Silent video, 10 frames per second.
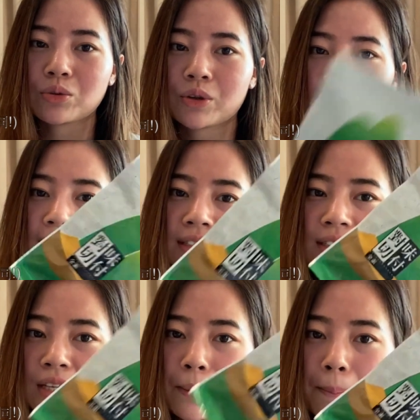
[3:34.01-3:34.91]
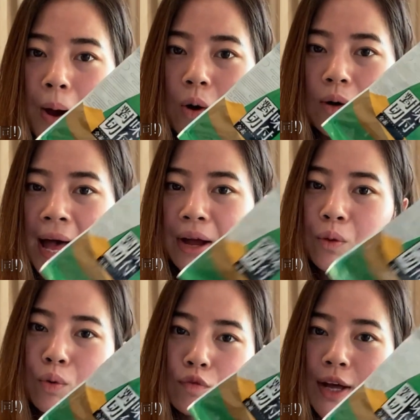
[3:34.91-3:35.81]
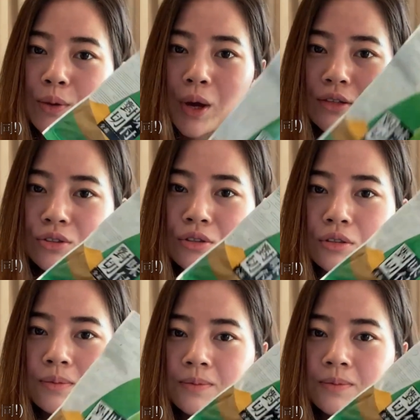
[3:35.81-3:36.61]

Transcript: 我就开始自己包韩国饭团吃。